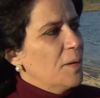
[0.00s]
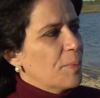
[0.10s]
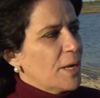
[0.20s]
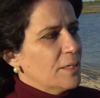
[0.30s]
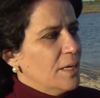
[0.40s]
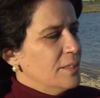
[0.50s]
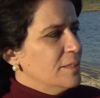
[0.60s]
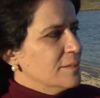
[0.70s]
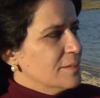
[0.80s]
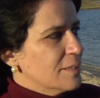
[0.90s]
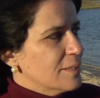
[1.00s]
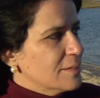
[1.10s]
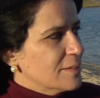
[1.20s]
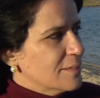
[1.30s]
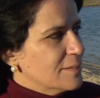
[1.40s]
para além
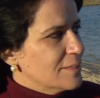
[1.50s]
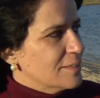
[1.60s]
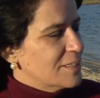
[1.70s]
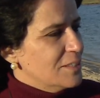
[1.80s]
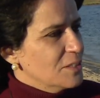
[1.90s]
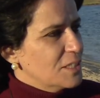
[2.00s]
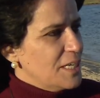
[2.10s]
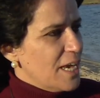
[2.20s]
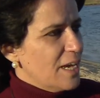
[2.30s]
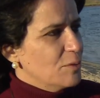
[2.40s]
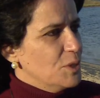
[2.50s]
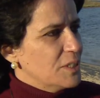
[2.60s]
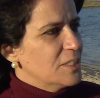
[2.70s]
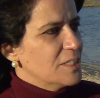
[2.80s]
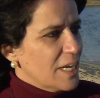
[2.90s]
de, de, de, daquilo que é o
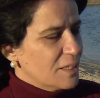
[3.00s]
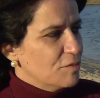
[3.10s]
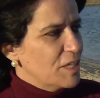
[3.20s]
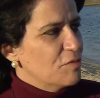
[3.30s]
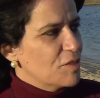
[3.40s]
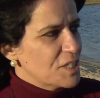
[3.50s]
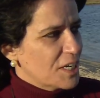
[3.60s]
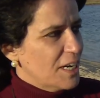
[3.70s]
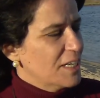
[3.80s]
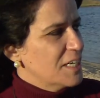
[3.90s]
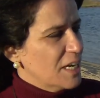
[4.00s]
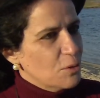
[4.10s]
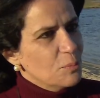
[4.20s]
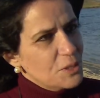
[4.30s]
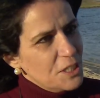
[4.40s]
essencial que vêm fazer cá, que é
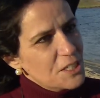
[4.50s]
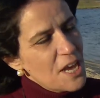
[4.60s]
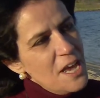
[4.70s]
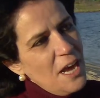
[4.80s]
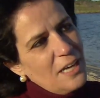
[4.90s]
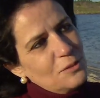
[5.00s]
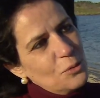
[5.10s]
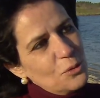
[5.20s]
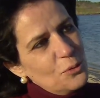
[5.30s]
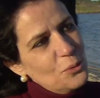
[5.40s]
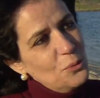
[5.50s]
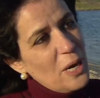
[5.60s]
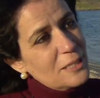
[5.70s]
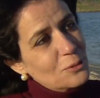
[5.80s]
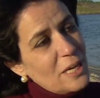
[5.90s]
competir, a todo o,
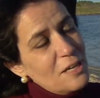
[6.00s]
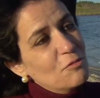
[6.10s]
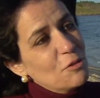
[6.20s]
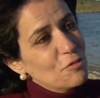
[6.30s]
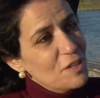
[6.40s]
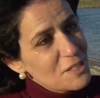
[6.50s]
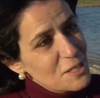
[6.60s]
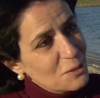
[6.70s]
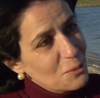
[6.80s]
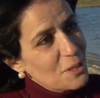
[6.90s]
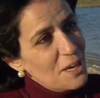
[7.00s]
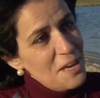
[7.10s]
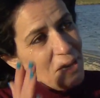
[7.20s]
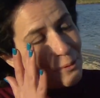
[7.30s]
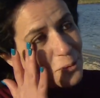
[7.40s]
toda a envolvência, toda,
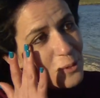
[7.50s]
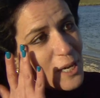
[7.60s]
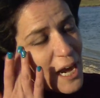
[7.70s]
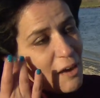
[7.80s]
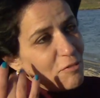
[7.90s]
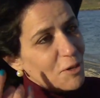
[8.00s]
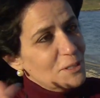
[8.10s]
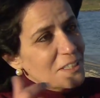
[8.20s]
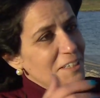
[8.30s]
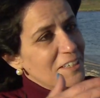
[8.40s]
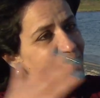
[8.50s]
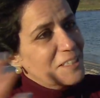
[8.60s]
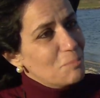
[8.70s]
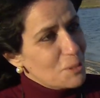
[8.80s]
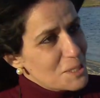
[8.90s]
tudo o que há à volta eh,
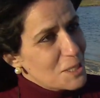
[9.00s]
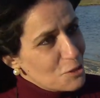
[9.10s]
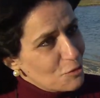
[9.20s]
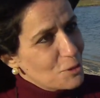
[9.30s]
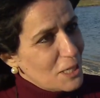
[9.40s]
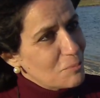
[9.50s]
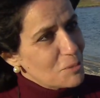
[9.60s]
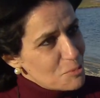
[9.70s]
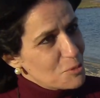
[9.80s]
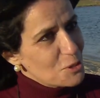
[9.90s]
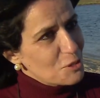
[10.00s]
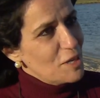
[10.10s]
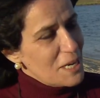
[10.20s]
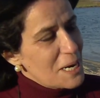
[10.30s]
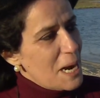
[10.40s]
que pode ser desfrutado pelas pessoas que
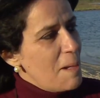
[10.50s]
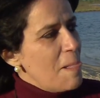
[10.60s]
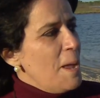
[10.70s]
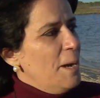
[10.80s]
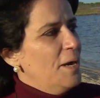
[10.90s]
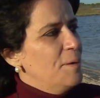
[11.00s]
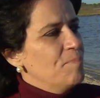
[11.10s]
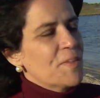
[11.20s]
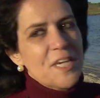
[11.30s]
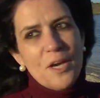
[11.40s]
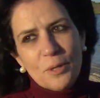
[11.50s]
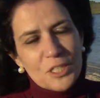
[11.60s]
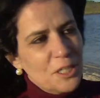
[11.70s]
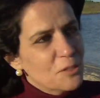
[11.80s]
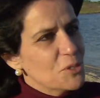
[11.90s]
vêm cá, ehm, que é o
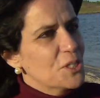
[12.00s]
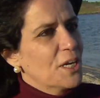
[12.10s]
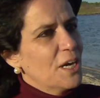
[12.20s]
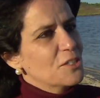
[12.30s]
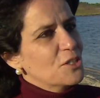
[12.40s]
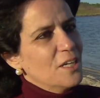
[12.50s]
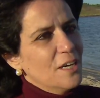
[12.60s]
Castelo de Monsaraz, que